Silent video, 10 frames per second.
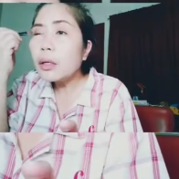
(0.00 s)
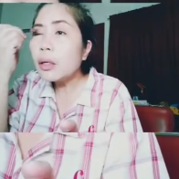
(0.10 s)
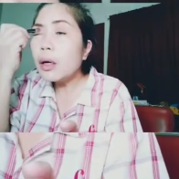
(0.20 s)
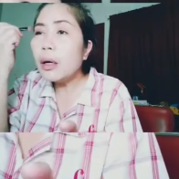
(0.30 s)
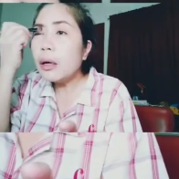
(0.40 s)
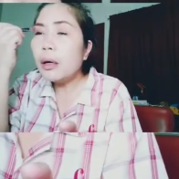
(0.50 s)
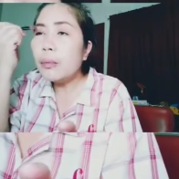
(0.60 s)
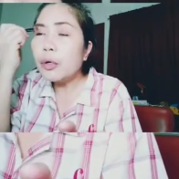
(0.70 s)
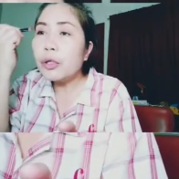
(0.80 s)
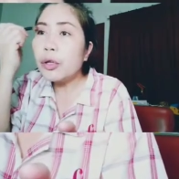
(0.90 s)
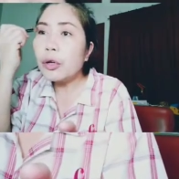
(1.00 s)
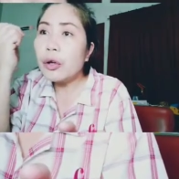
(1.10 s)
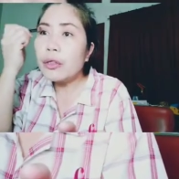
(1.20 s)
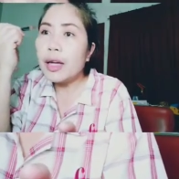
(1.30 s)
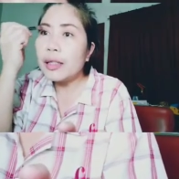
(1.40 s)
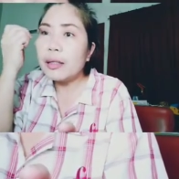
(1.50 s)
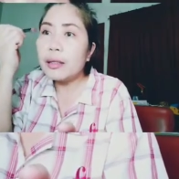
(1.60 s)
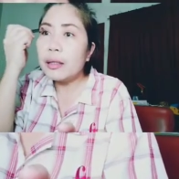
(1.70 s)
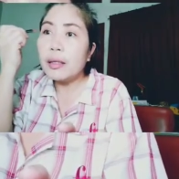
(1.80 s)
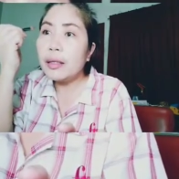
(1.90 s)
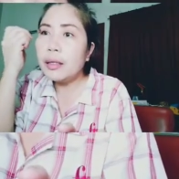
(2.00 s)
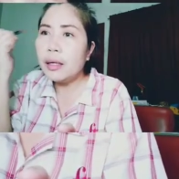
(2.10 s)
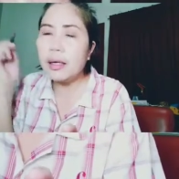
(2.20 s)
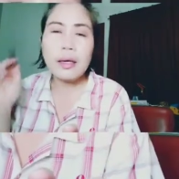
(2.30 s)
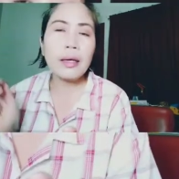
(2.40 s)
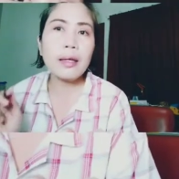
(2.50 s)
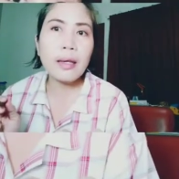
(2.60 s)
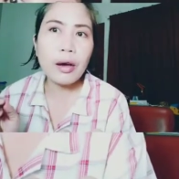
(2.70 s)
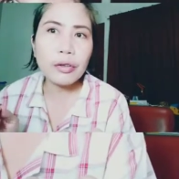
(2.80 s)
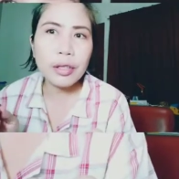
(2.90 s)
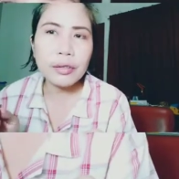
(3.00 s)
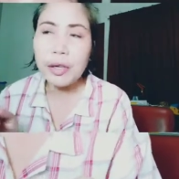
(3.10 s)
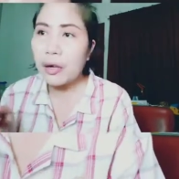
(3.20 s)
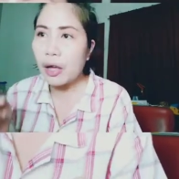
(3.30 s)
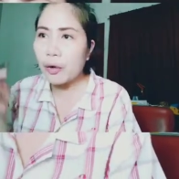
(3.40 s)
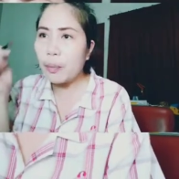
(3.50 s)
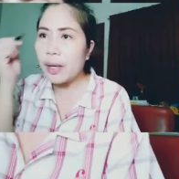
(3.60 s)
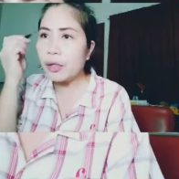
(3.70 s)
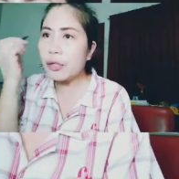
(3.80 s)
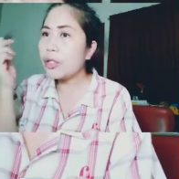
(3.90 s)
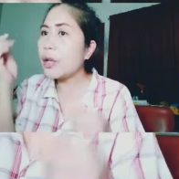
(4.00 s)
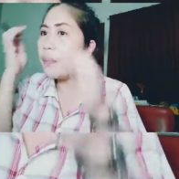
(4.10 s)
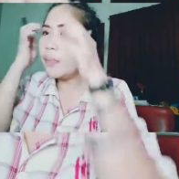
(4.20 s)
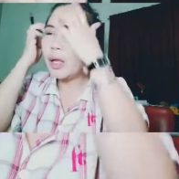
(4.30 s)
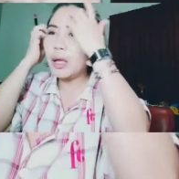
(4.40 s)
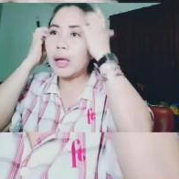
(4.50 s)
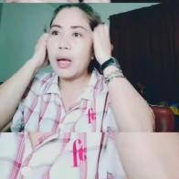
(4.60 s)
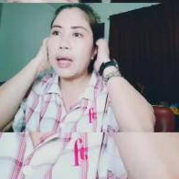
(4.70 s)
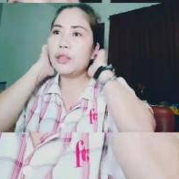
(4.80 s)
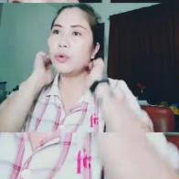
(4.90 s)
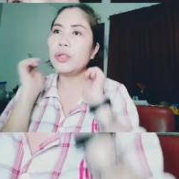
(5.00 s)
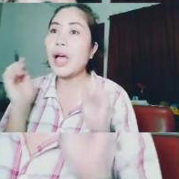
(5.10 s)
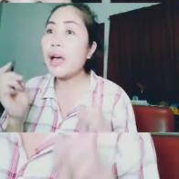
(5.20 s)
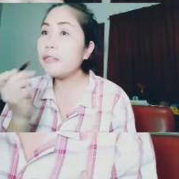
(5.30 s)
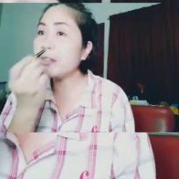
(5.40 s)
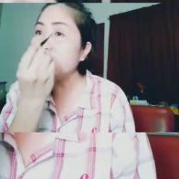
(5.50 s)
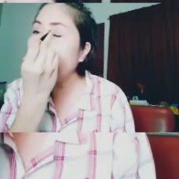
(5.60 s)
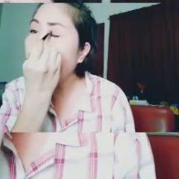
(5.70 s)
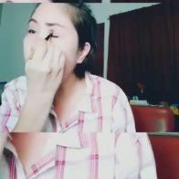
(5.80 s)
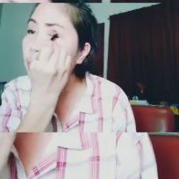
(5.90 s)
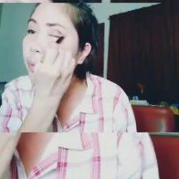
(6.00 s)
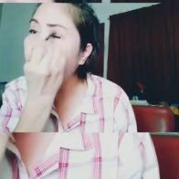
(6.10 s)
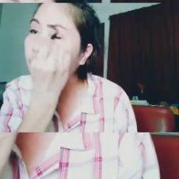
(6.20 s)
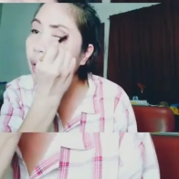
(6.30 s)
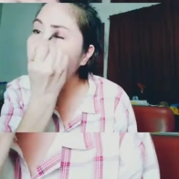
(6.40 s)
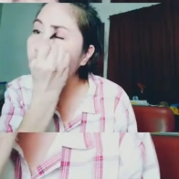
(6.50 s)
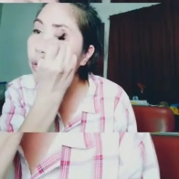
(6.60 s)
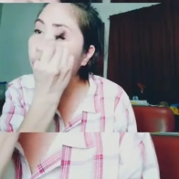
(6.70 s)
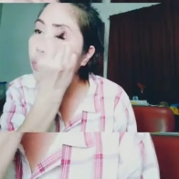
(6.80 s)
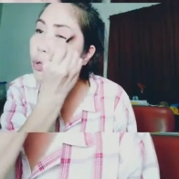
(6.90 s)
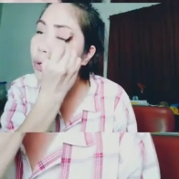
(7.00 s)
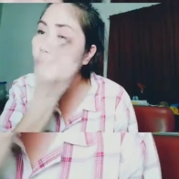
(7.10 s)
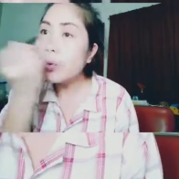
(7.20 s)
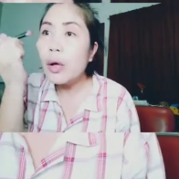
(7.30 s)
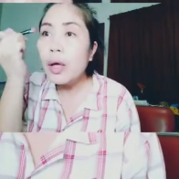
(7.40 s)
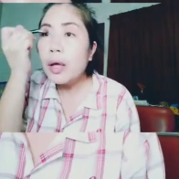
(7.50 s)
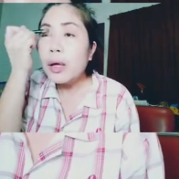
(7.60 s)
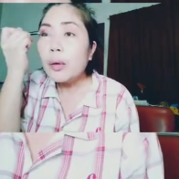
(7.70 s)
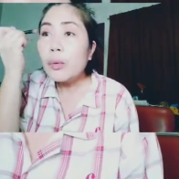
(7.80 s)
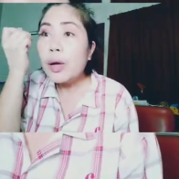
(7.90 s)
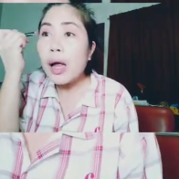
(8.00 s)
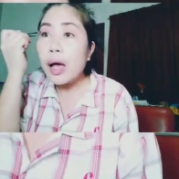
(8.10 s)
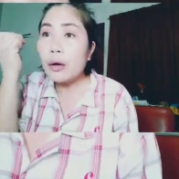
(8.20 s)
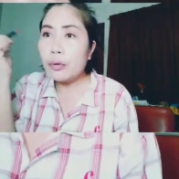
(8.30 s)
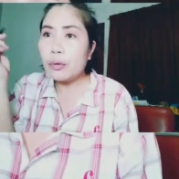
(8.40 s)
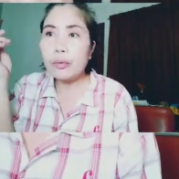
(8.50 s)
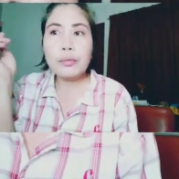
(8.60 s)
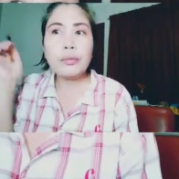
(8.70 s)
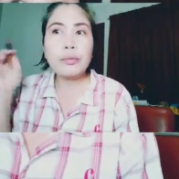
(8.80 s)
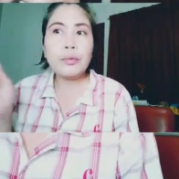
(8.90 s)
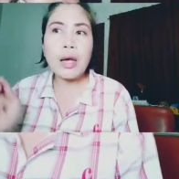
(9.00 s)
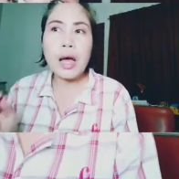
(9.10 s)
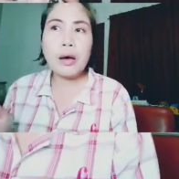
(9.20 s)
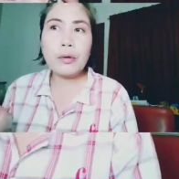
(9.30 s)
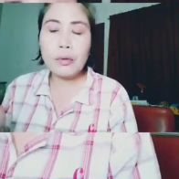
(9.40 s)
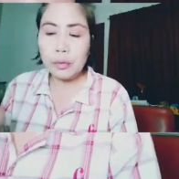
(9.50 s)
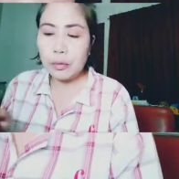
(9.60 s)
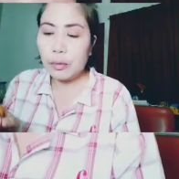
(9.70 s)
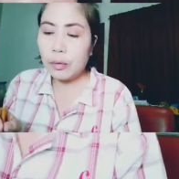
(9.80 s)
um, what do you call that? Hindi, hindi ako nagre-recommend or something. I don't have that expertise to do so. Wala akong, wala akong,